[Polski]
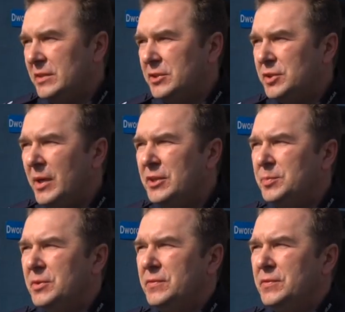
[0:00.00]

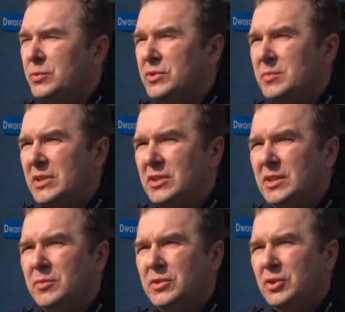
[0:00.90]
Zatrzymaliśmy w związku z tym
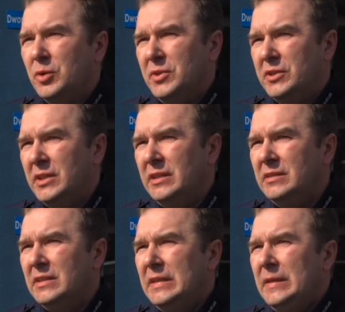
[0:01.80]
zdarzeniem e, kobietę,
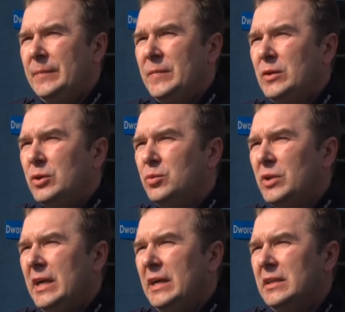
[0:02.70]
e,
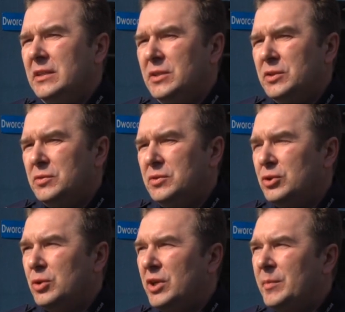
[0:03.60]
która,
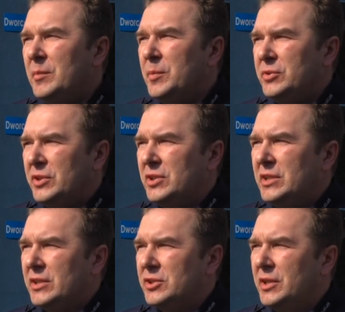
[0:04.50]
co do której mamy
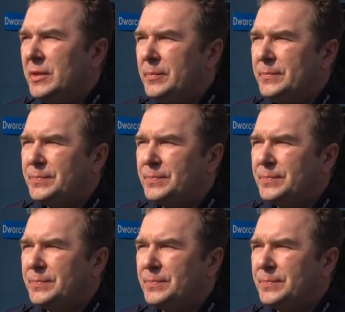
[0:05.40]
podejrzenia, że